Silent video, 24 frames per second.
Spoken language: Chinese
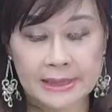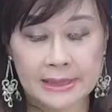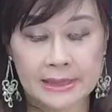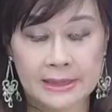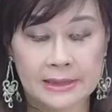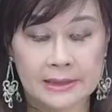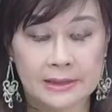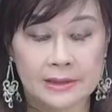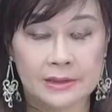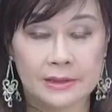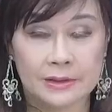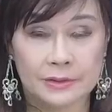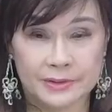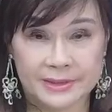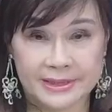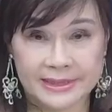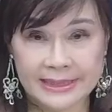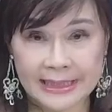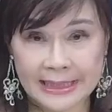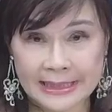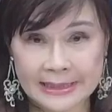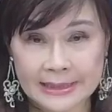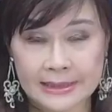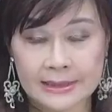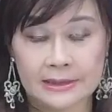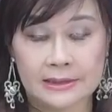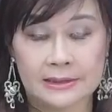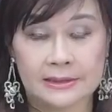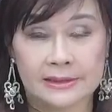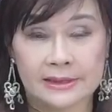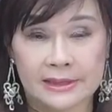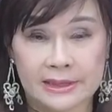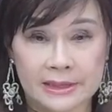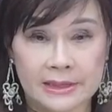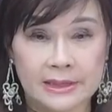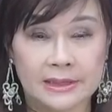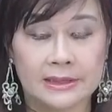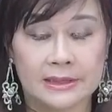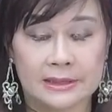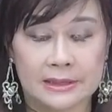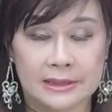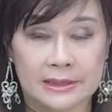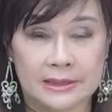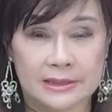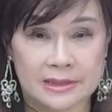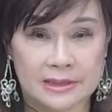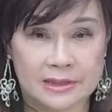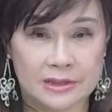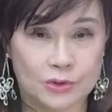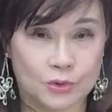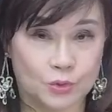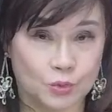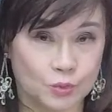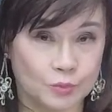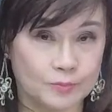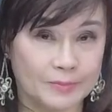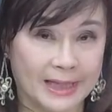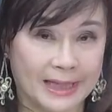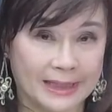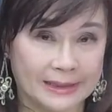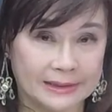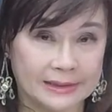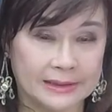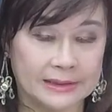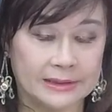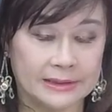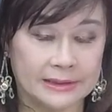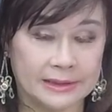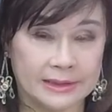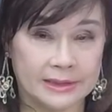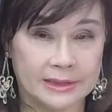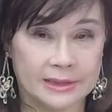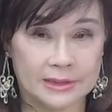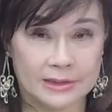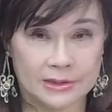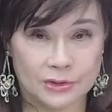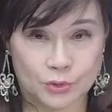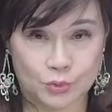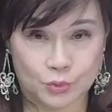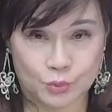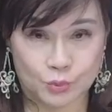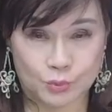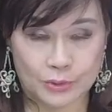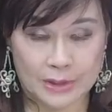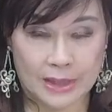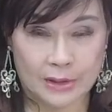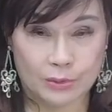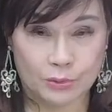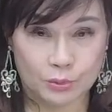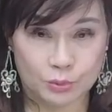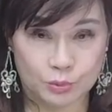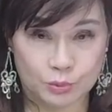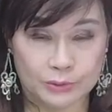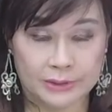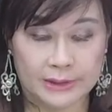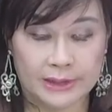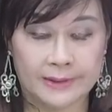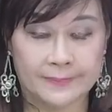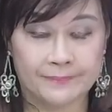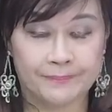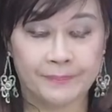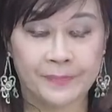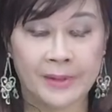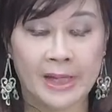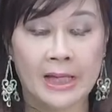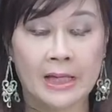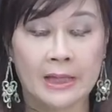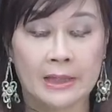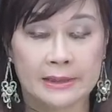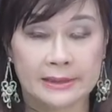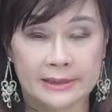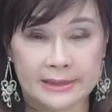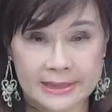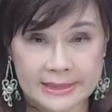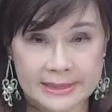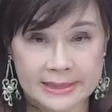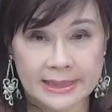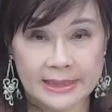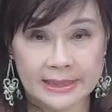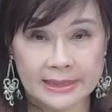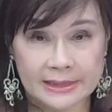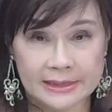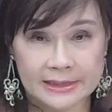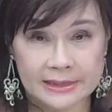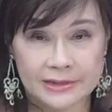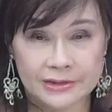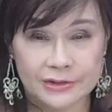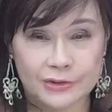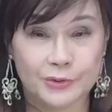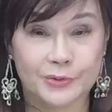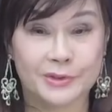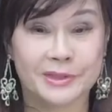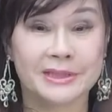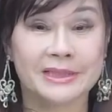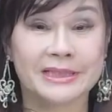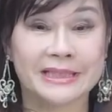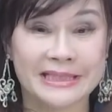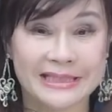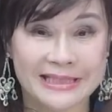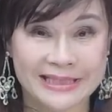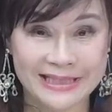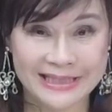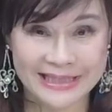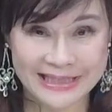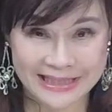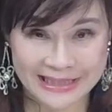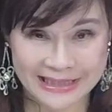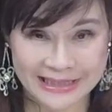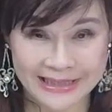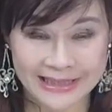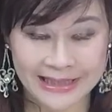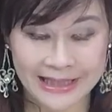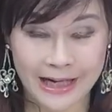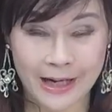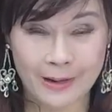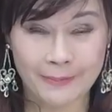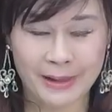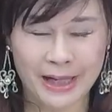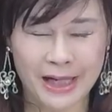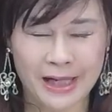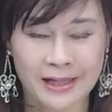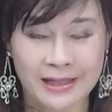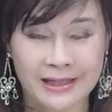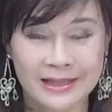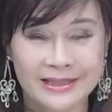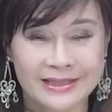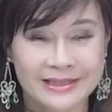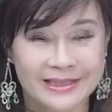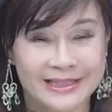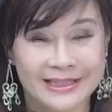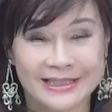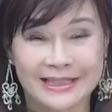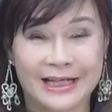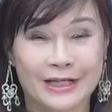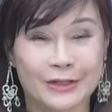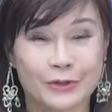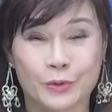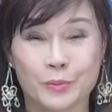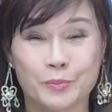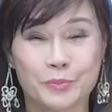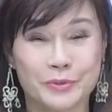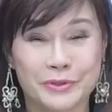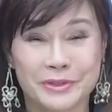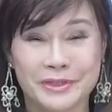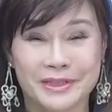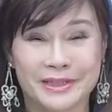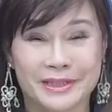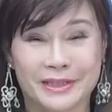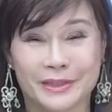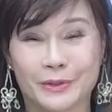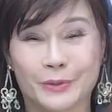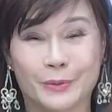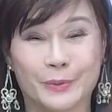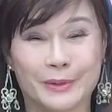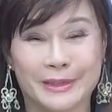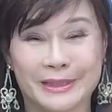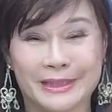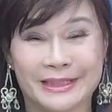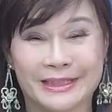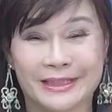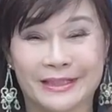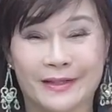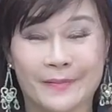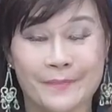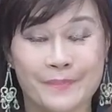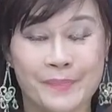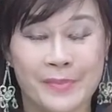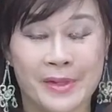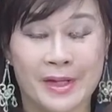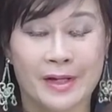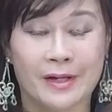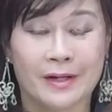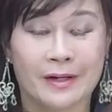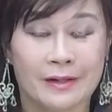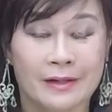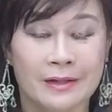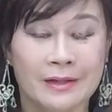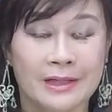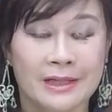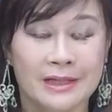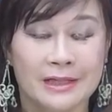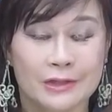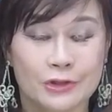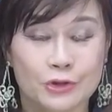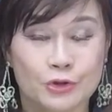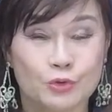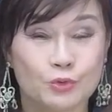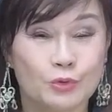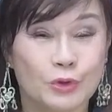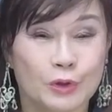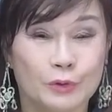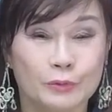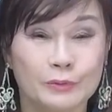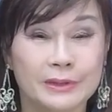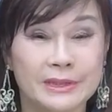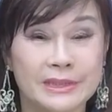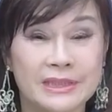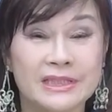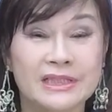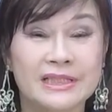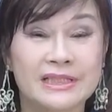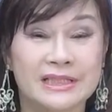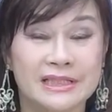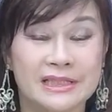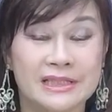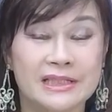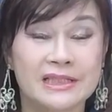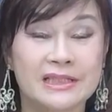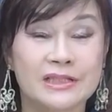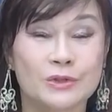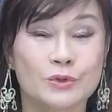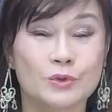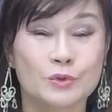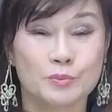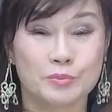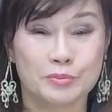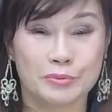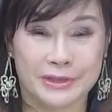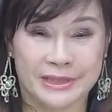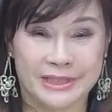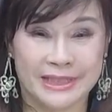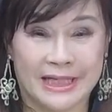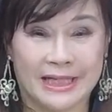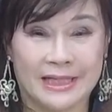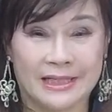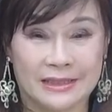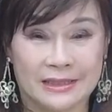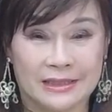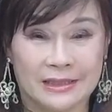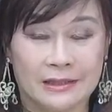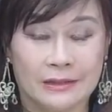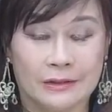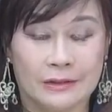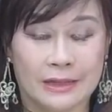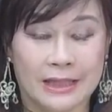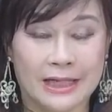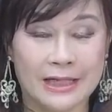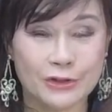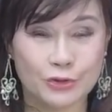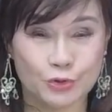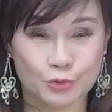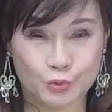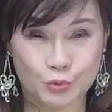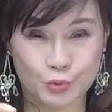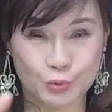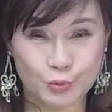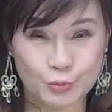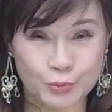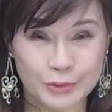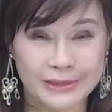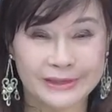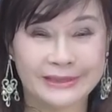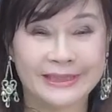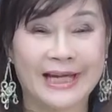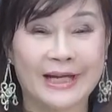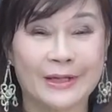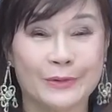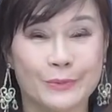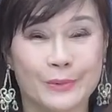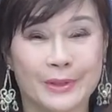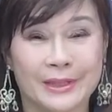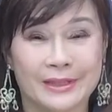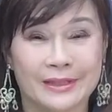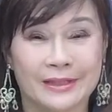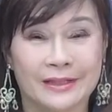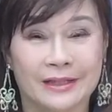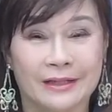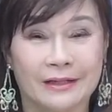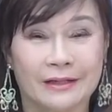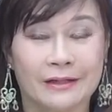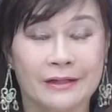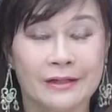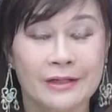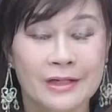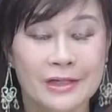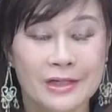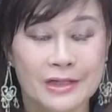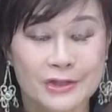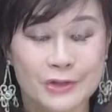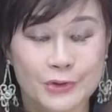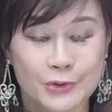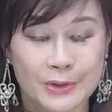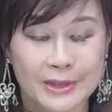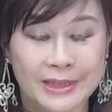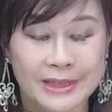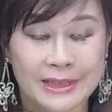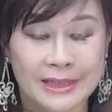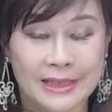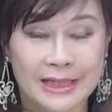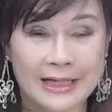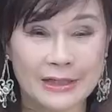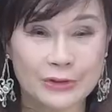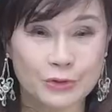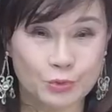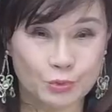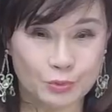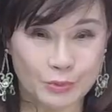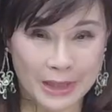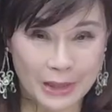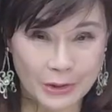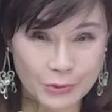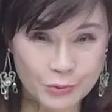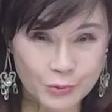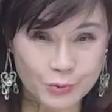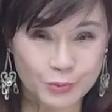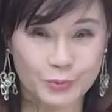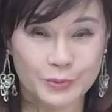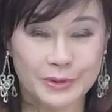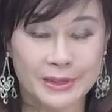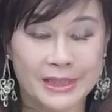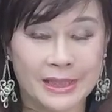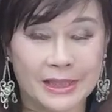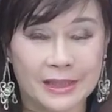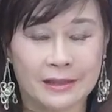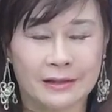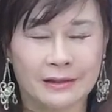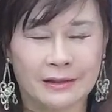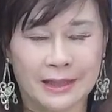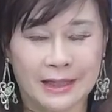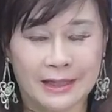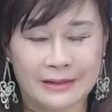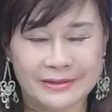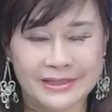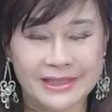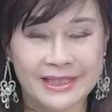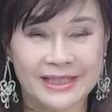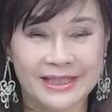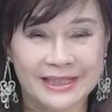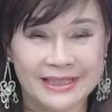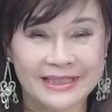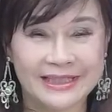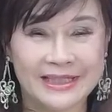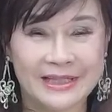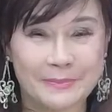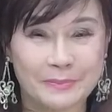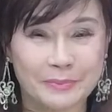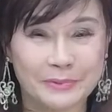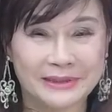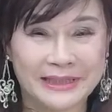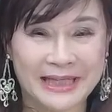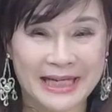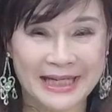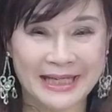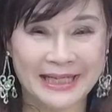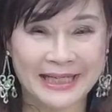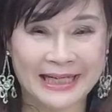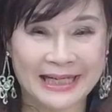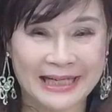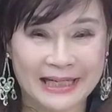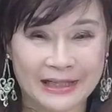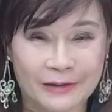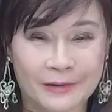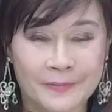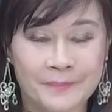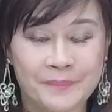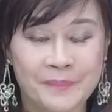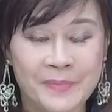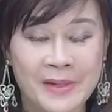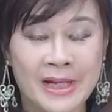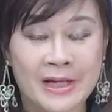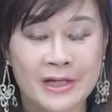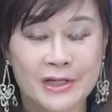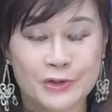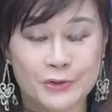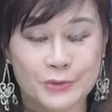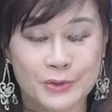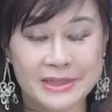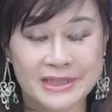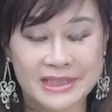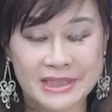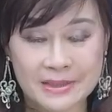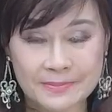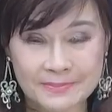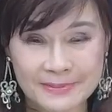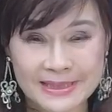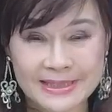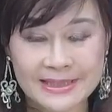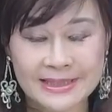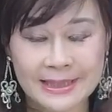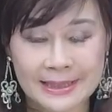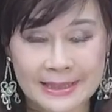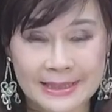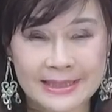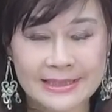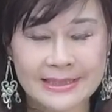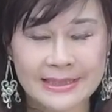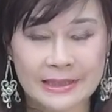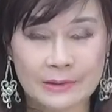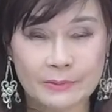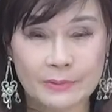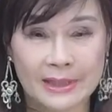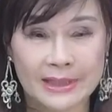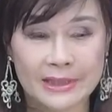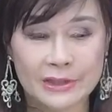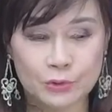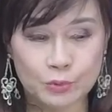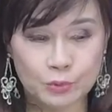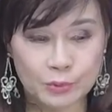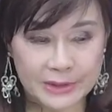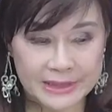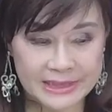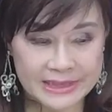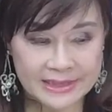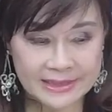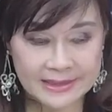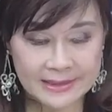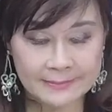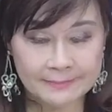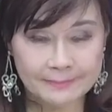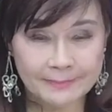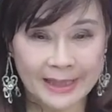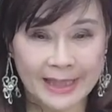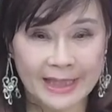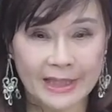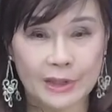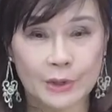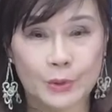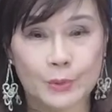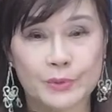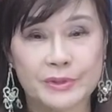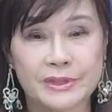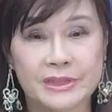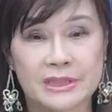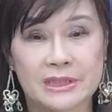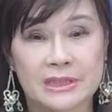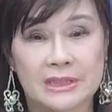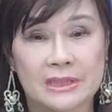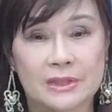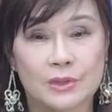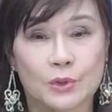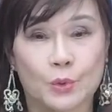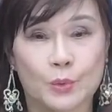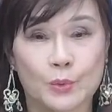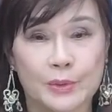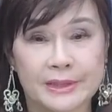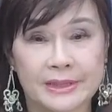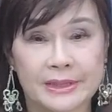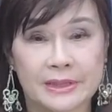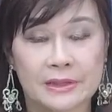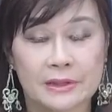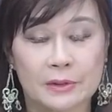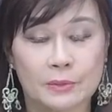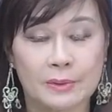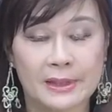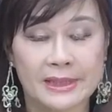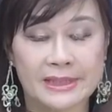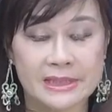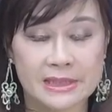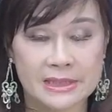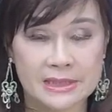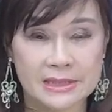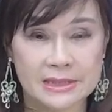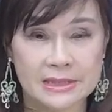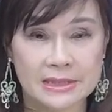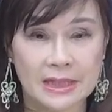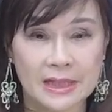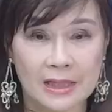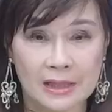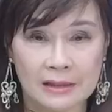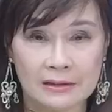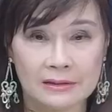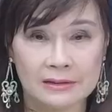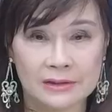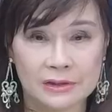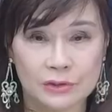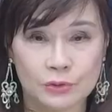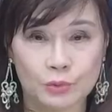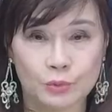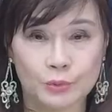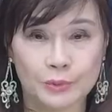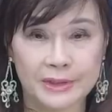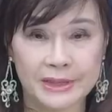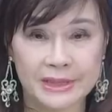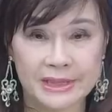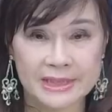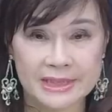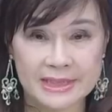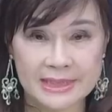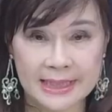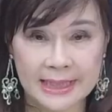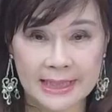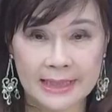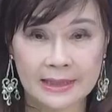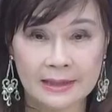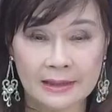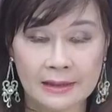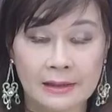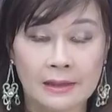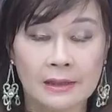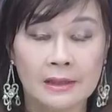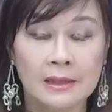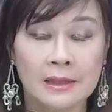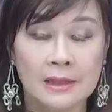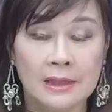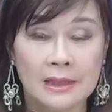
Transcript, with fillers: 呢？有三个，第一个呢是属马的，第二个属老虎的，第三个呢就是你自己，好不好？其他都不是你的贵人了。好，属猴的自自顾不暇了哦，啊，属猪的太远了哈，所以呢，啊，属老鼠呢哈，好像跟你也不搭嘎哈，所以基本上来讲的话，如果你身旁有几个贵人的话，其实好好的努力一下哈。